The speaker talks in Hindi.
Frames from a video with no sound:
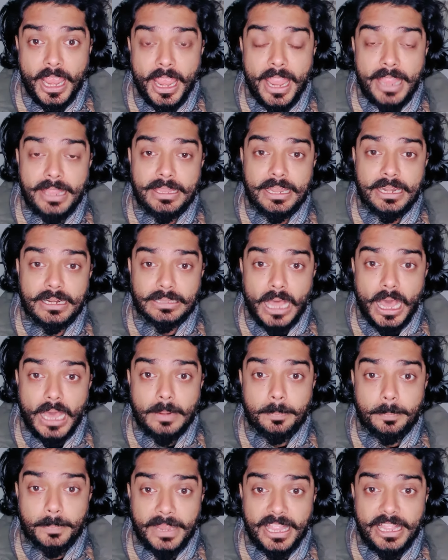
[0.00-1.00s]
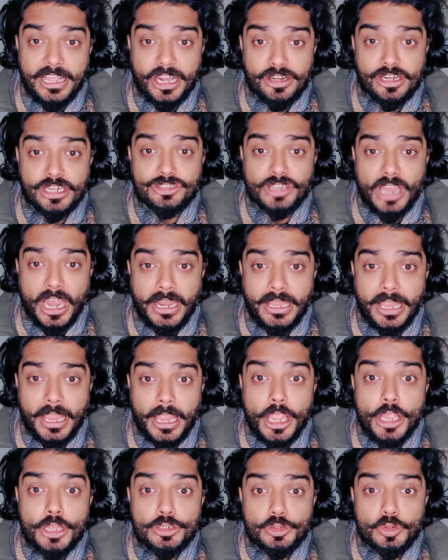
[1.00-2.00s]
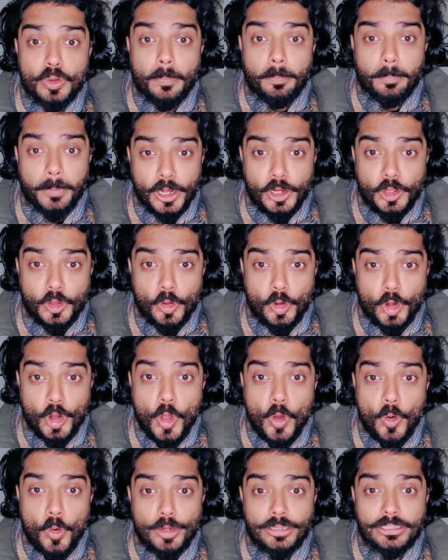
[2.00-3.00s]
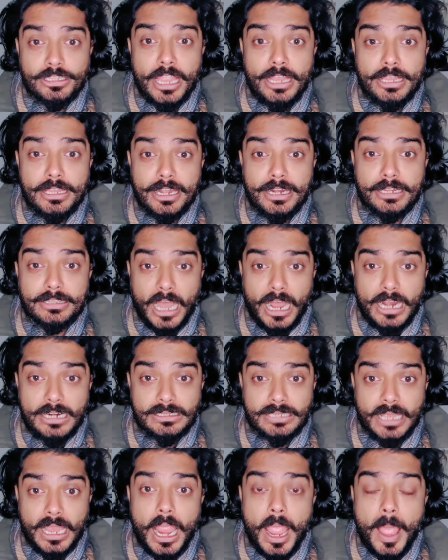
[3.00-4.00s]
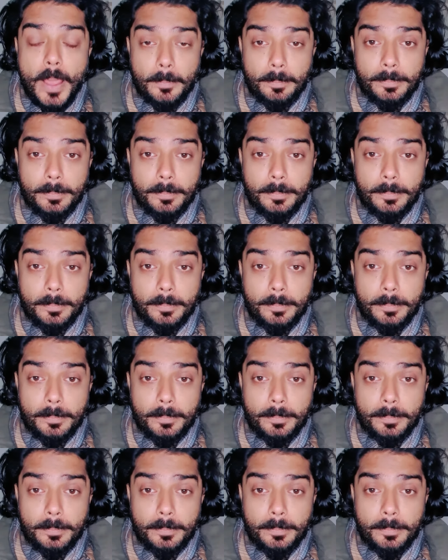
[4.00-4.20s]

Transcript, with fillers: एक किरदार प्ले करना चाहेंगे जो बिल्कुल उनके किरदार से